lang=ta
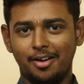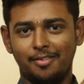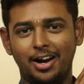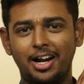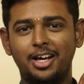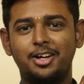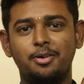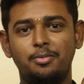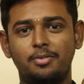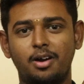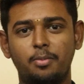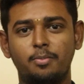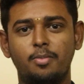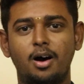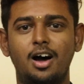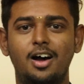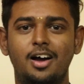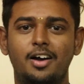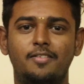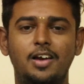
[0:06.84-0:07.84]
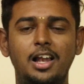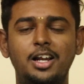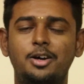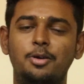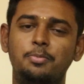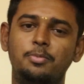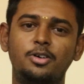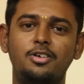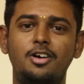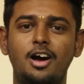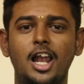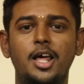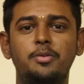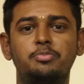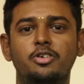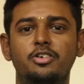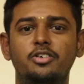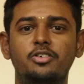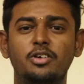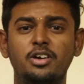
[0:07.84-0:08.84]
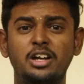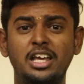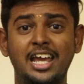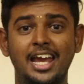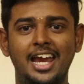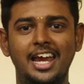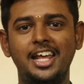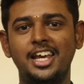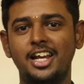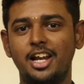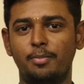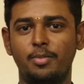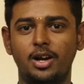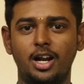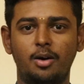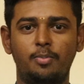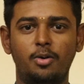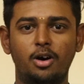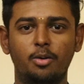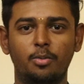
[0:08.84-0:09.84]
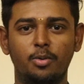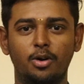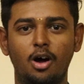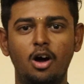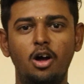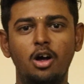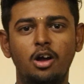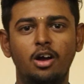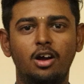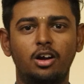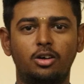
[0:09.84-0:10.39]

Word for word: வணக்கம் நண்பா வெல்கம் டு கலாம் டுவெண்ட்டி டுவெண்ட்டி இன்றைக்கி நம்ம என்ன பார்க்க போனோம்